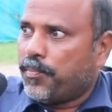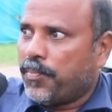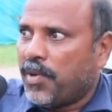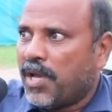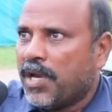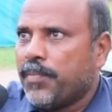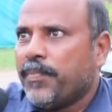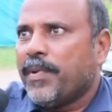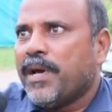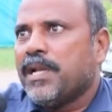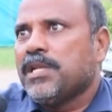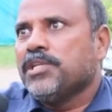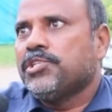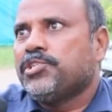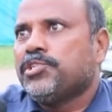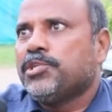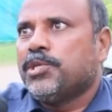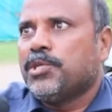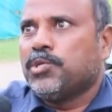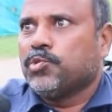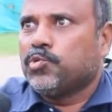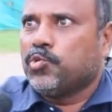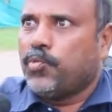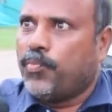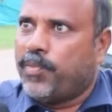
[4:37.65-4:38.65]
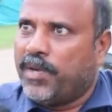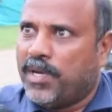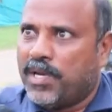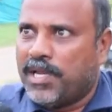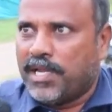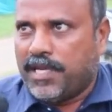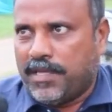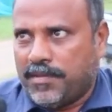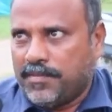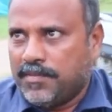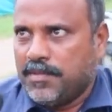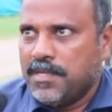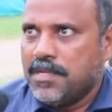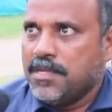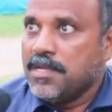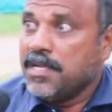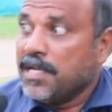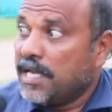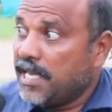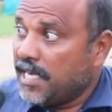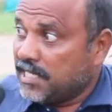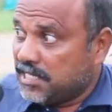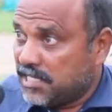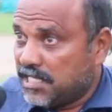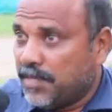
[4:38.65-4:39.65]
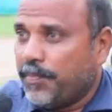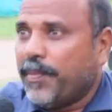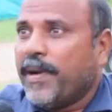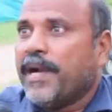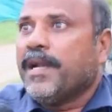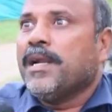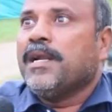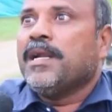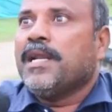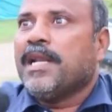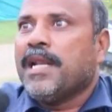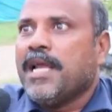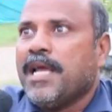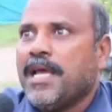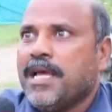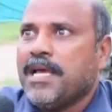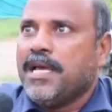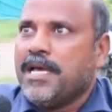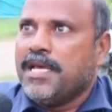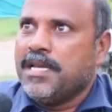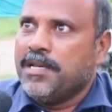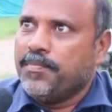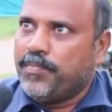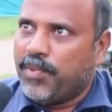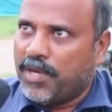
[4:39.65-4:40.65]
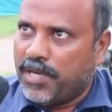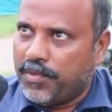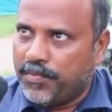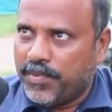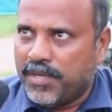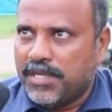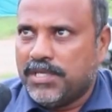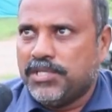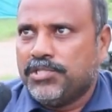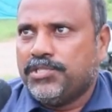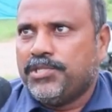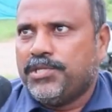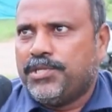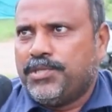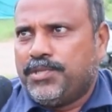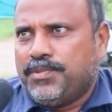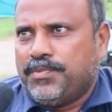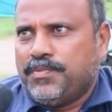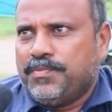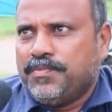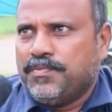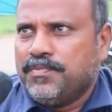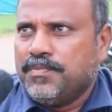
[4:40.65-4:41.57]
పరిపాలిచ్చాడు శుభ్రంగా కష్టపడండిరా అని పరిపాలిచ్చాడు